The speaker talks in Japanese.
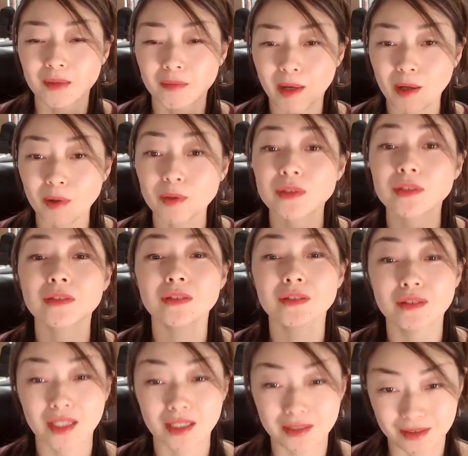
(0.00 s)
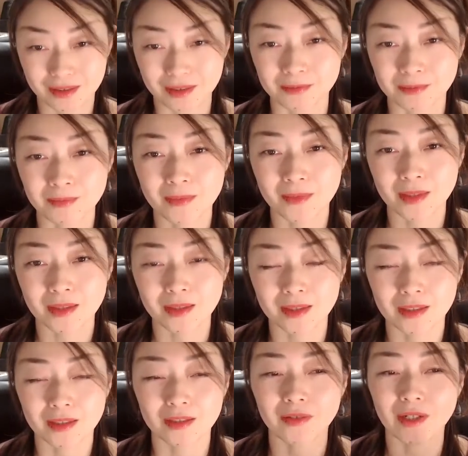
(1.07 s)
場を作っていく
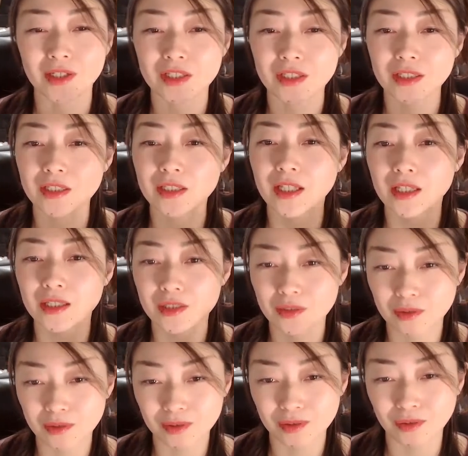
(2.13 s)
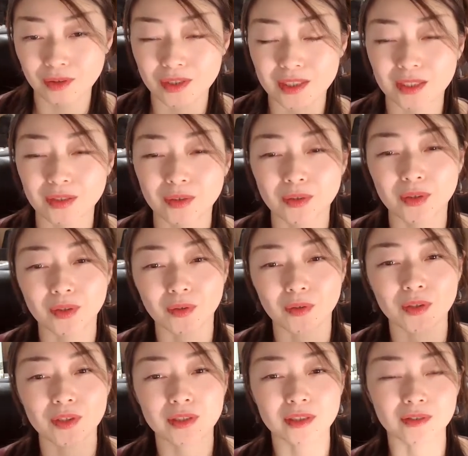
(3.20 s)
ファシリテーションといったところを
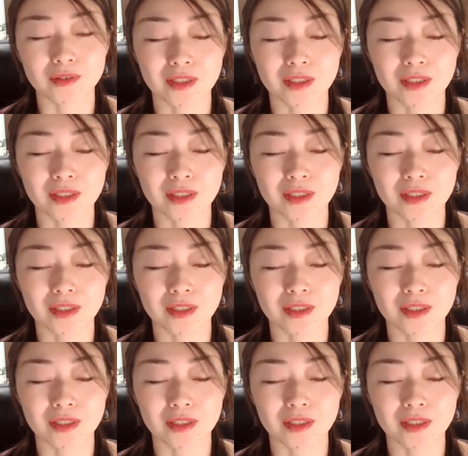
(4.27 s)
保育の